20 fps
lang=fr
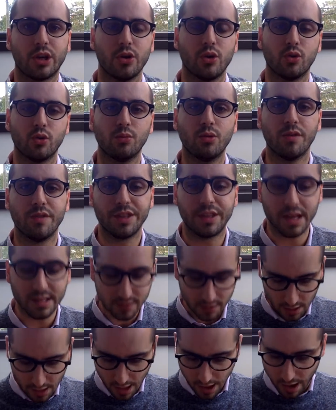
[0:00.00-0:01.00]
qui est le double de
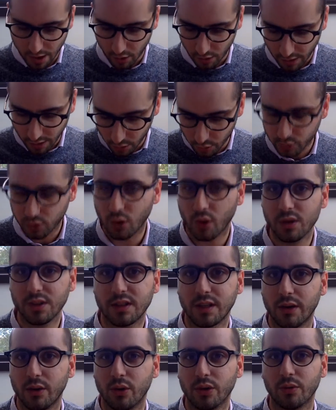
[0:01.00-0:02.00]
vitesse. Alors là, en l'occurrence,
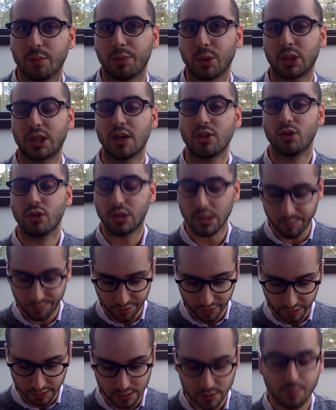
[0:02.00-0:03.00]
c'est le podcast de Tim
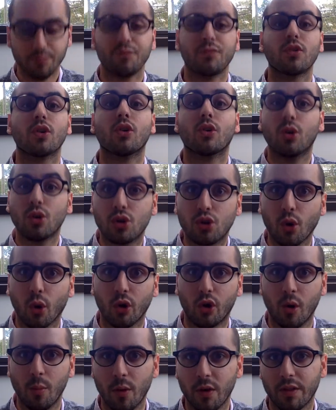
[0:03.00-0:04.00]
Ferriss que je te
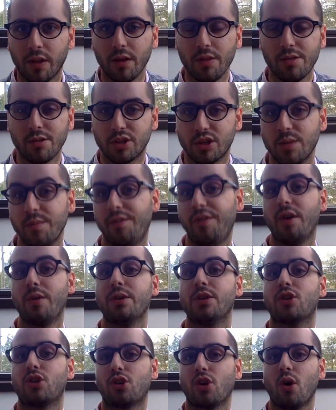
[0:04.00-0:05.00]
recommande, hein, The Tim
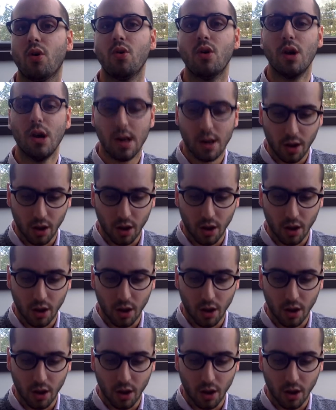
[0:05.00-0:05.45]
Ferriss Show,